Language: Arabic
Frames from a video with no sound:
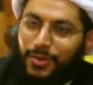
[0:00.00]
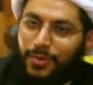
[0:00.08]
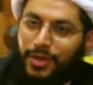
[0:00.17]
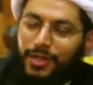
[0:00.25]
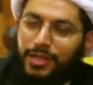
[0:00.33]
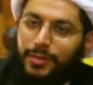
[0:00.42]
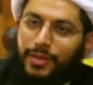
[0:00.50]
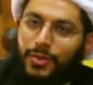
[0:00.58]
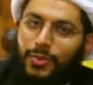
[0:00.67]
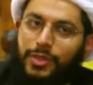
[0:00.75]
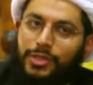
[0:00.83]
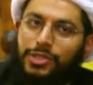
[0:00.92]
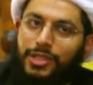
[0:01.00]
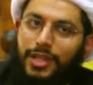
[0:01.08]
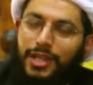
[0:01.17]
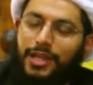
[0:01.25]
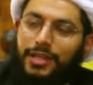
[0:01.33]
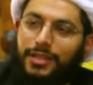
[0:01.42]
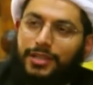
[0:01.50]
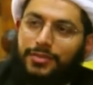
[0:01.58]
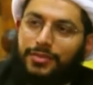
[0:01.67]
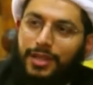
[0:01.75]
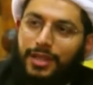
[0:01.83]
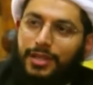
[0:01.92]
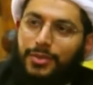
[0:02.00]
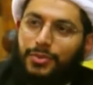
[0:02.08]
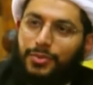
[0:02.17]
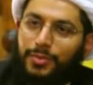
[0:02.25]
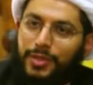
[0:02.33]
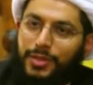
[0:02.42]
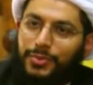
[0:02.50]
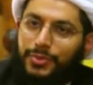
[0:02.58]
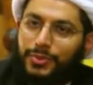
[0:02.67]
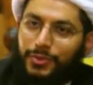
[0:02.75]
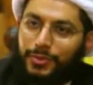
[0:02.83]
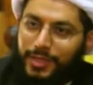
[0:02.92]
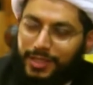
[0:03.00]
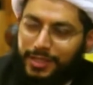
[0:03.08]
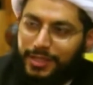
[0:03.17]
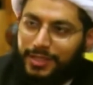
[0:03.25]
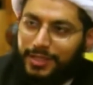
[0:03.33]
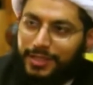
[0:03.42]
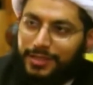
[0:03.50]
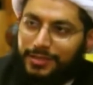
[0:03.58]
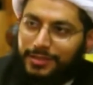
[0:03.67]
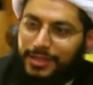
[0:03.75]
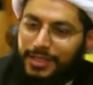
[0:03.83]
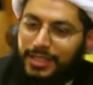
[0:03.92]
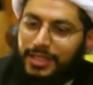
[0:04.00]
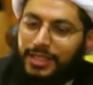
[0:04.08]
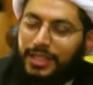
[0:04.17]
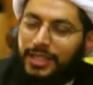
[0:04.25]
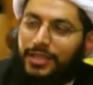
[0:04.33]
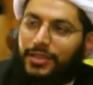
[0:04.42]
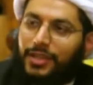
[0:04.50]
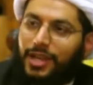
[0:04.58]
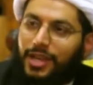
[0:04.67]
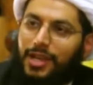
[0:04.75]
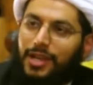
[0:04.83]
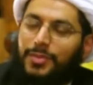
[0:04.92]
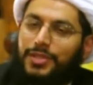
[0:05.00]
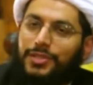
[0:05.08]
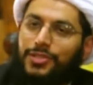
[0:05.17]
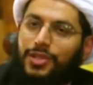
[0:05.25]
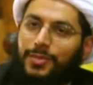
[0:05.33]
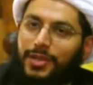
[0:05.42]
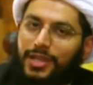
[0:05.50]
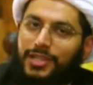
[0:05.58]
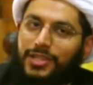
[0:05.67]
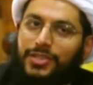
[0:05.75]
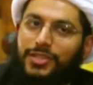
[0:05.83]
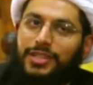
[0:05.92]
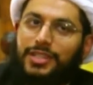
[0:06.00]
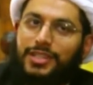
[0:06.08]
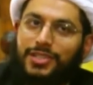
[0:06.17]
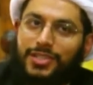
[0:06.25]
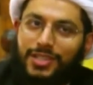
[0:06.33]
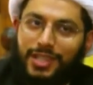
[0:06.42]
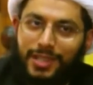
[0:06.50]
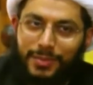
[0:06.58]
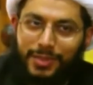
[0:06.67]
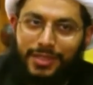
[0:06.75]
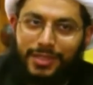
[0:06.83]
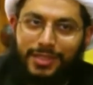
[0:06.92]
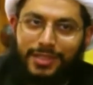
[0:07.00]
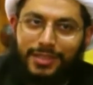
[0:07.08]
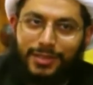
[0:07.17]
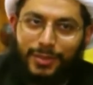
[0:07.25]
وإنما هو شعار رفعه بنو أمية لإرهاب الجماهير الإسلامية